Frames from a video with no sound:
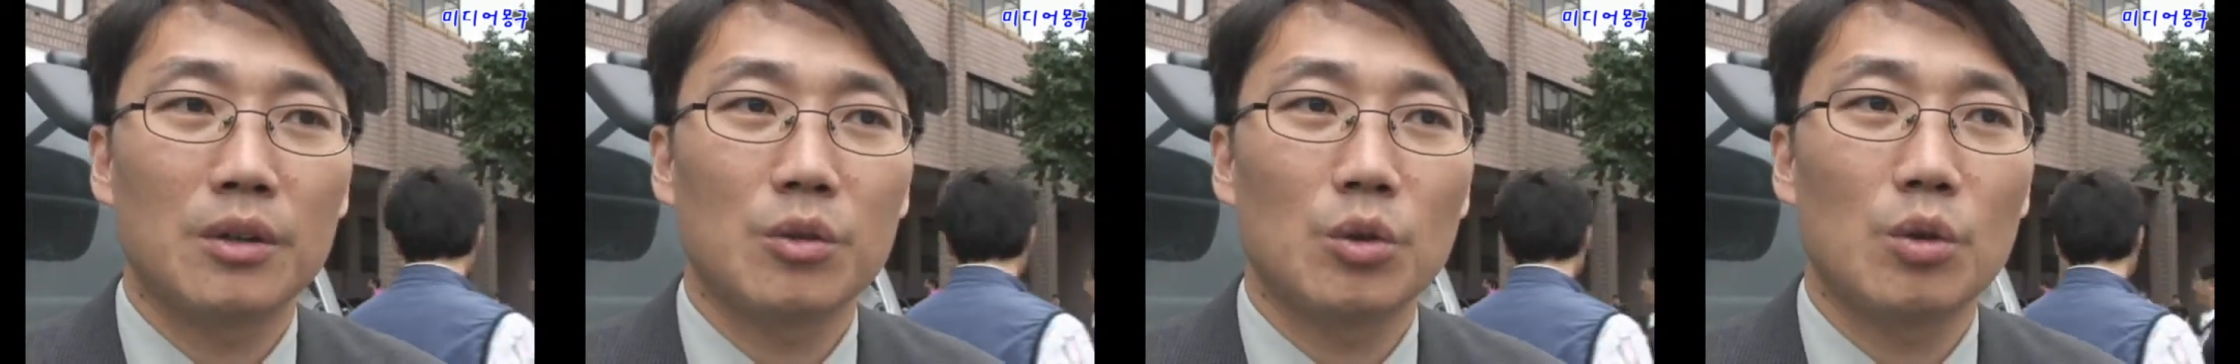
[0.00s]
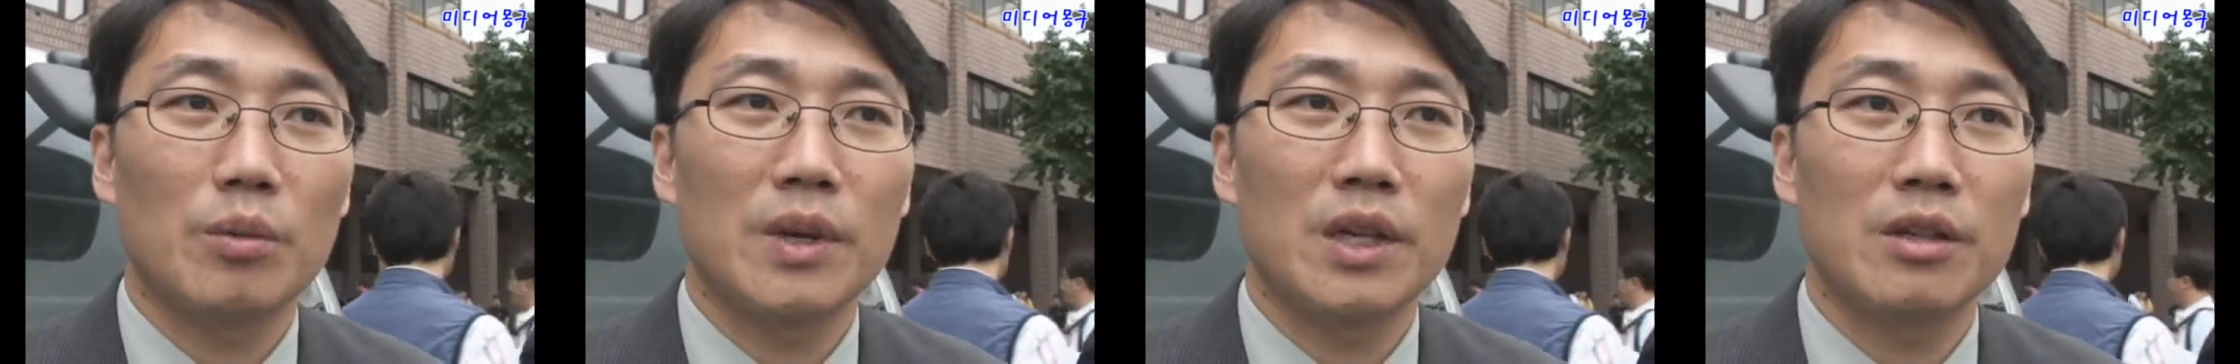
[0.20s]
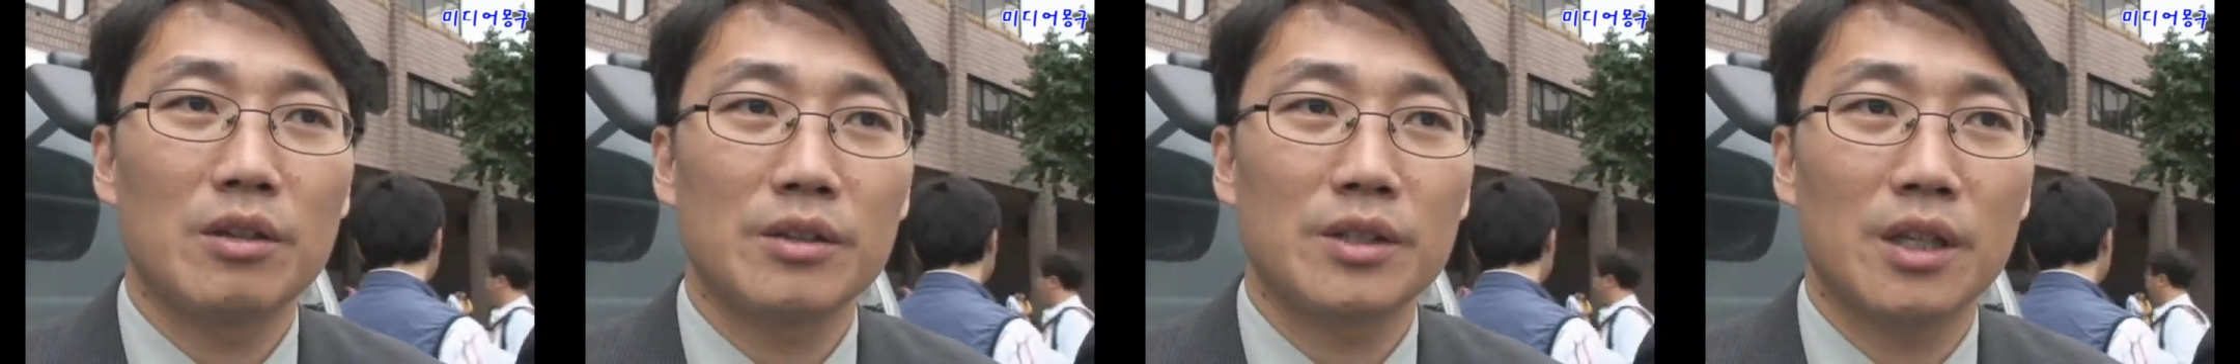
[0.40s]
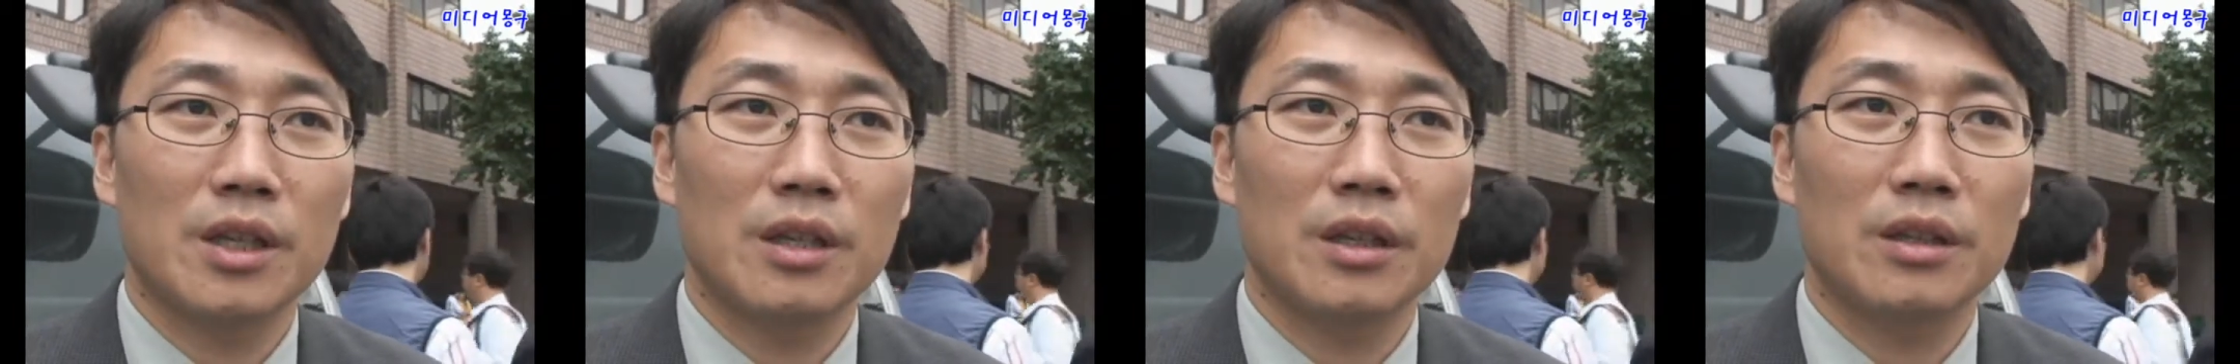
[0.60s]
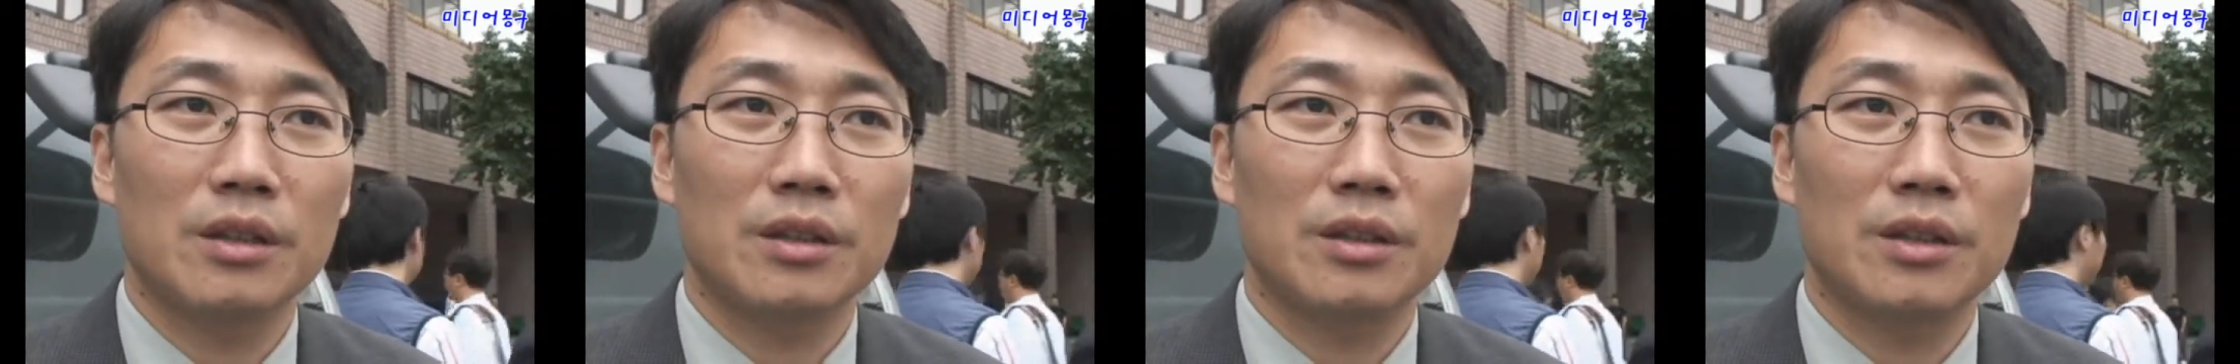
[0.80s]
돌발
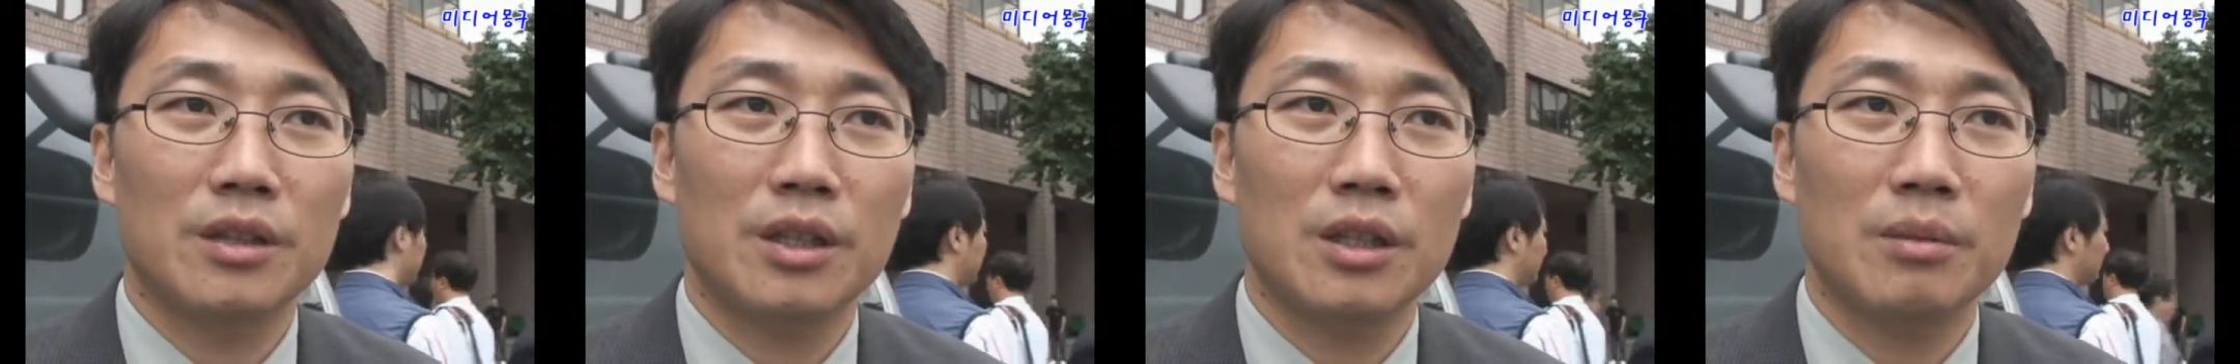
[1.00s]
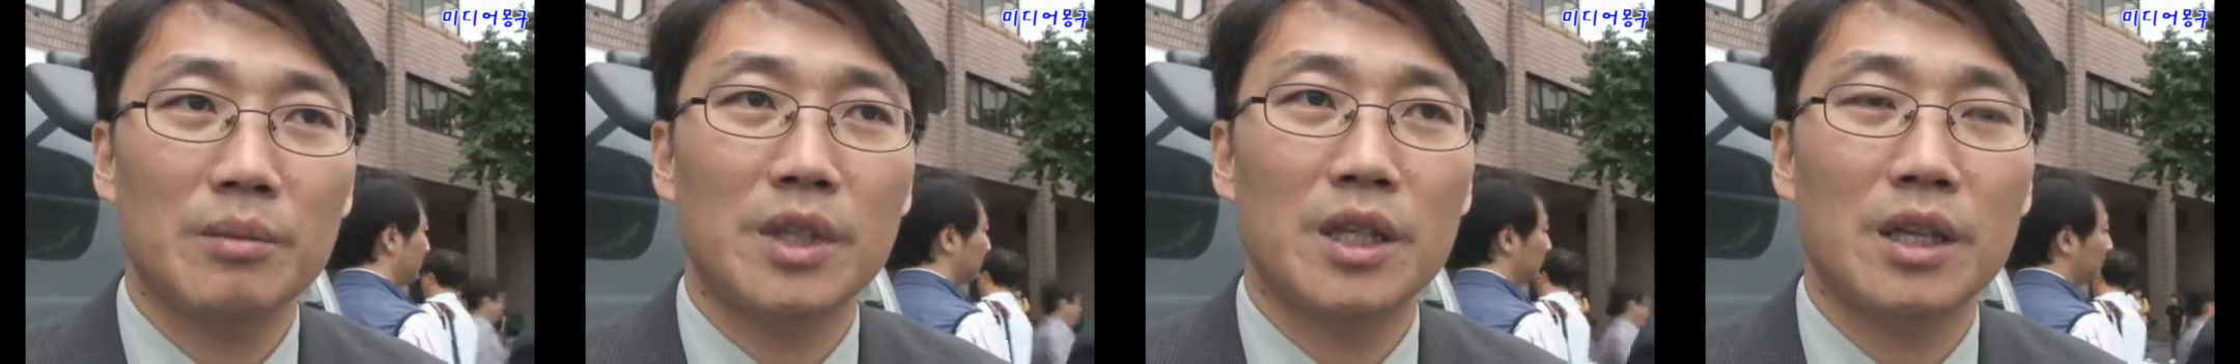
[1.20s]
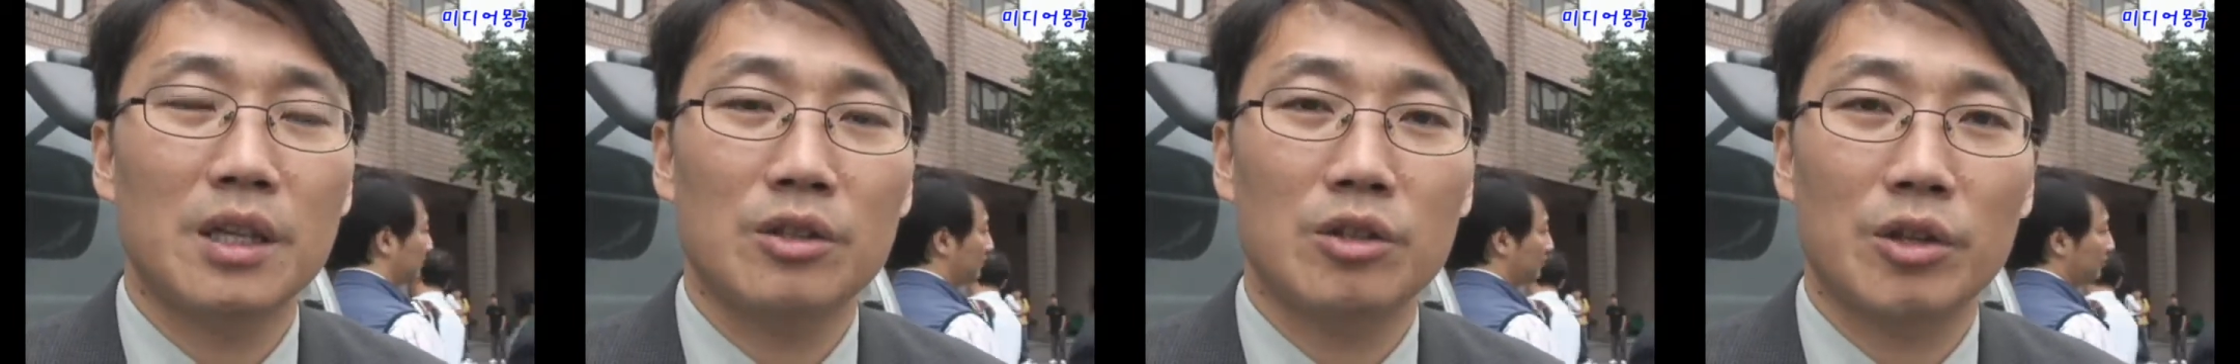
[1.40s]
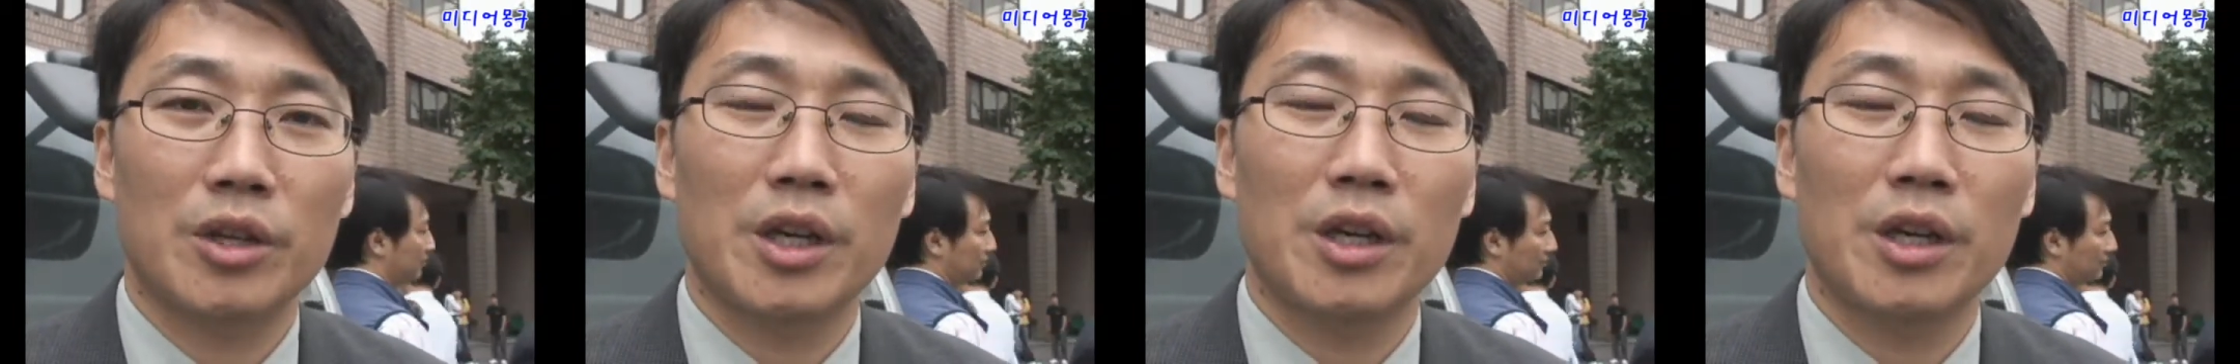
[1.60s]
영상 팀이나 저